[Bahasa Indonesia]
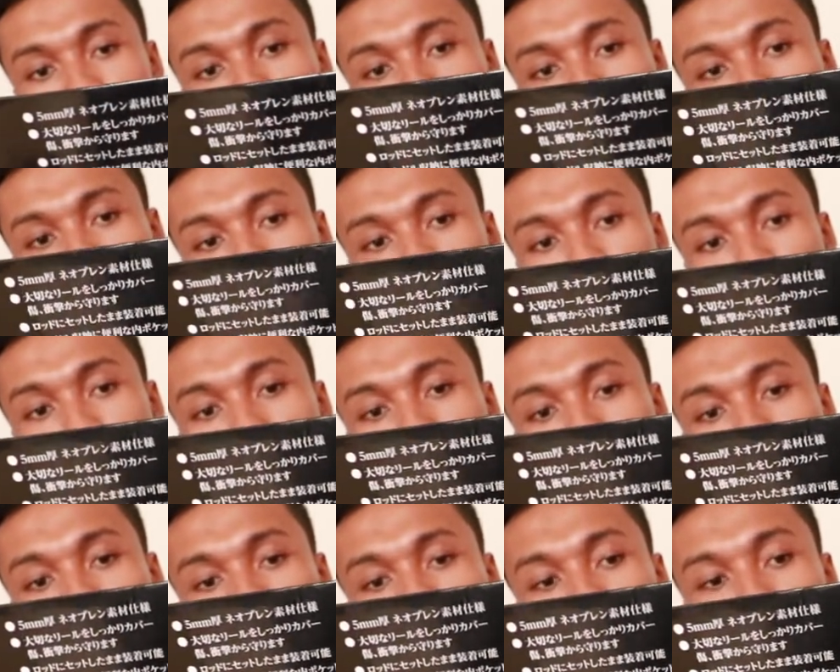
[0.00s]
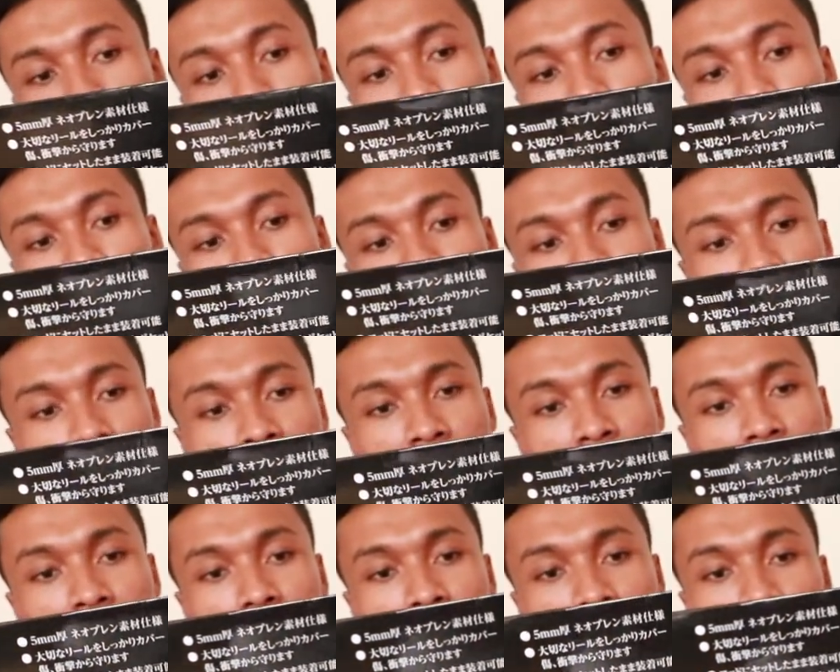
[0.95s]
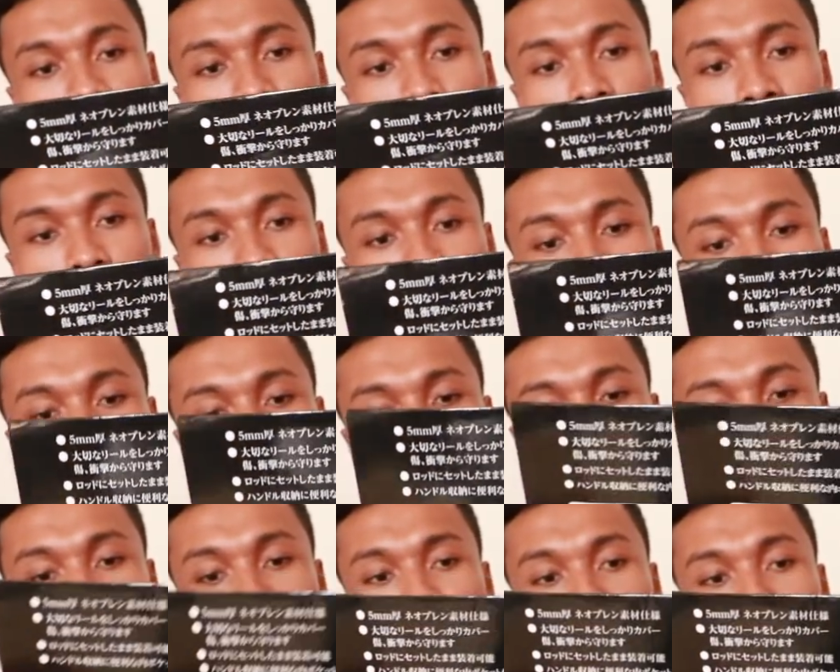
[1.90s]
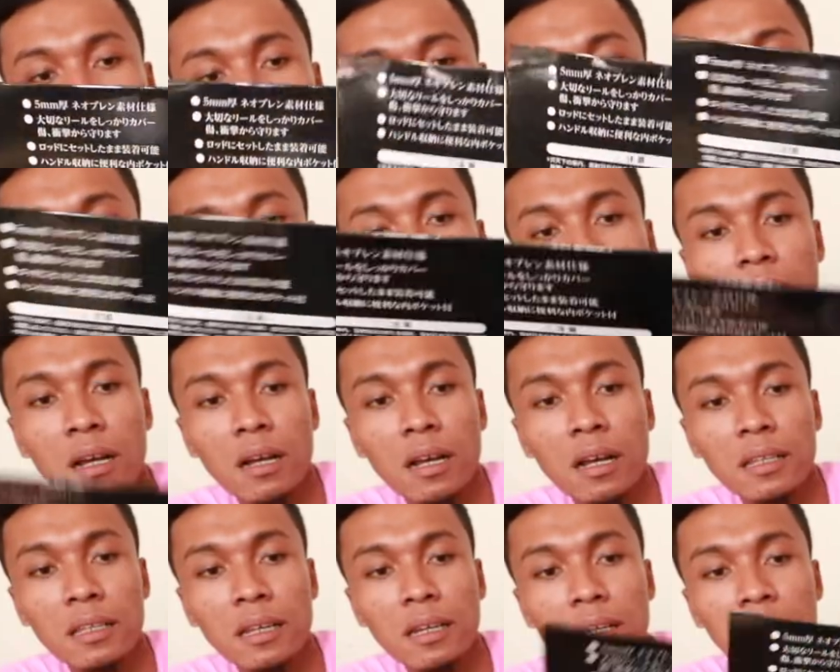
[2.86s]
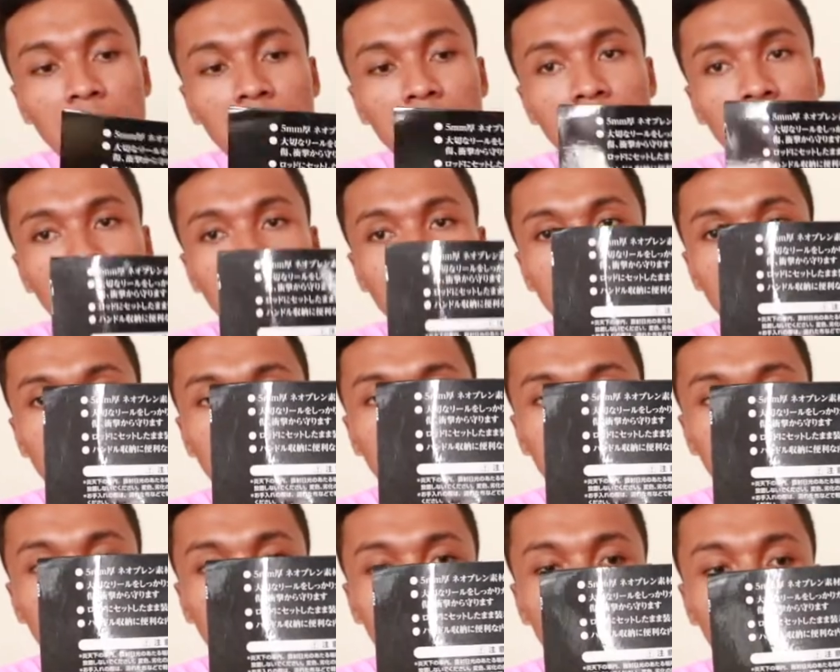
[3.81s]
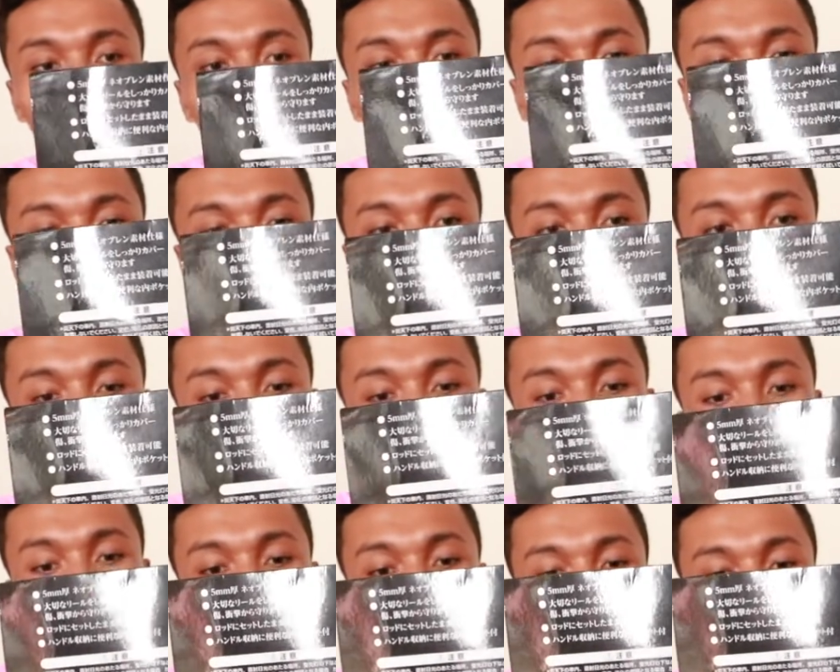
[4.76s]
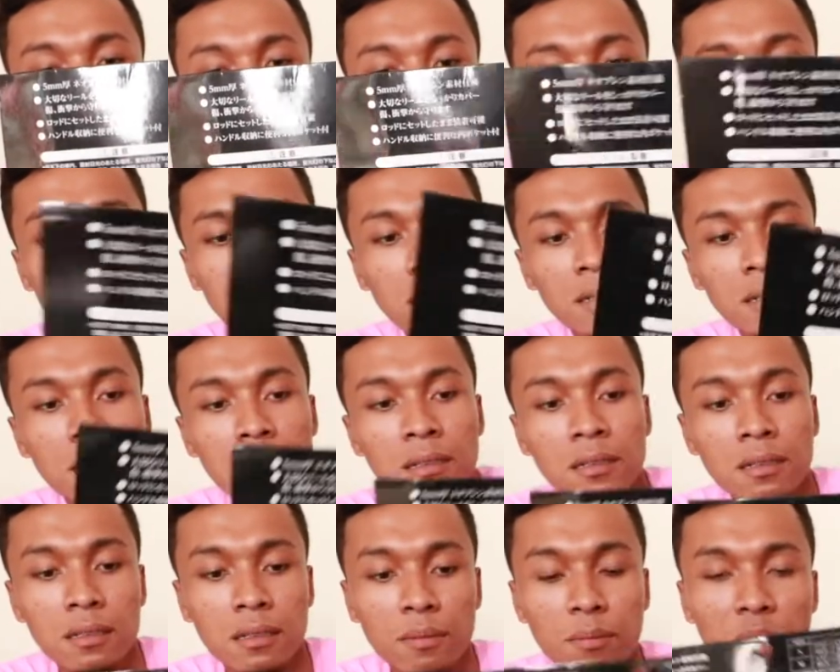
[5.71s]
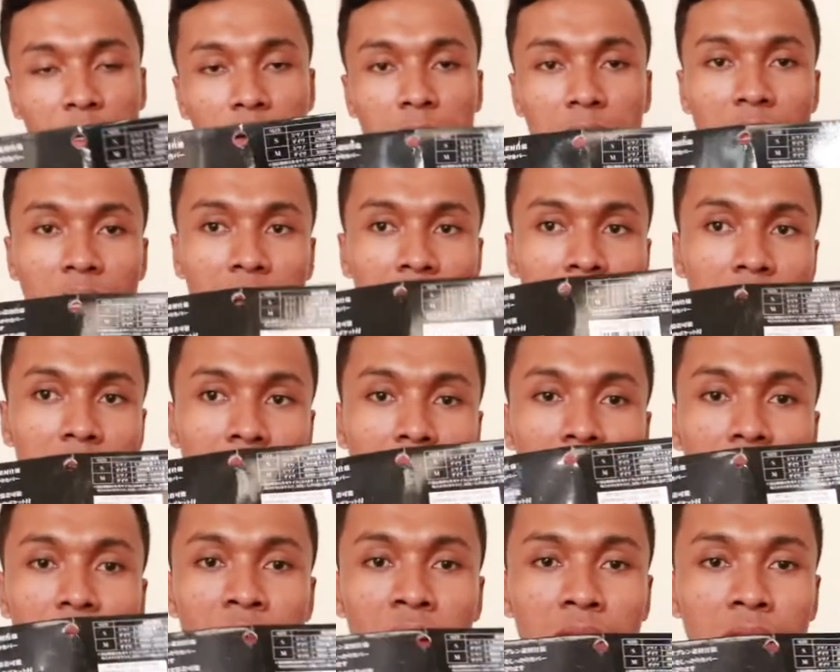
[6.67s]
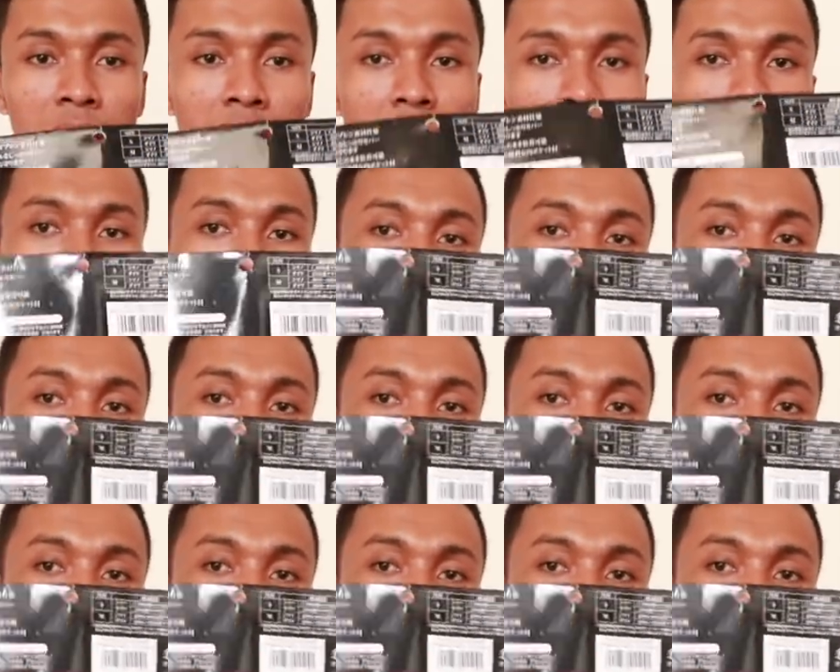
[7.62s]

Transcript: waktu reel itu dilepas ya guys. Jadi kita bisa menggunakannya dengan joran sekalian menggunakan cover ini